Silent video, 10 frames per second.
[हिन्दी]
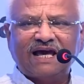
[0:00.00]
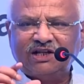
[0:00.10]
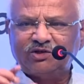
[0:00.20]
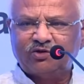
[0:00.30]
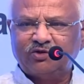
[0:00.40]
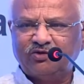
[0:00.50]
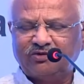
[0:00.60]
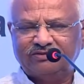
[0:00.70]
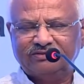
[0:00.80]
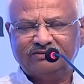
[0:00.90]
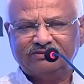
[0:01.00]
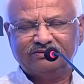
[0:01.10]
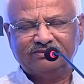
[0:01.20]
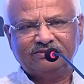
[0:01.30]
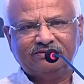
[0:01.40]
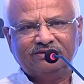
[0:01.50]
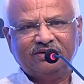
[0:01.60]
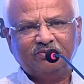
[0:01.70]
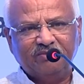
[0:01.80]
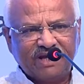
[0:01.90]
आल्सो
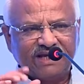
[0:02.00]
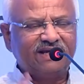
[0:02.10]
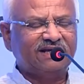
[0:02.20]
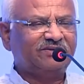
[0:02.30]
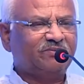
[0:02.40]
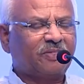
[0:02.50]
मेकिंग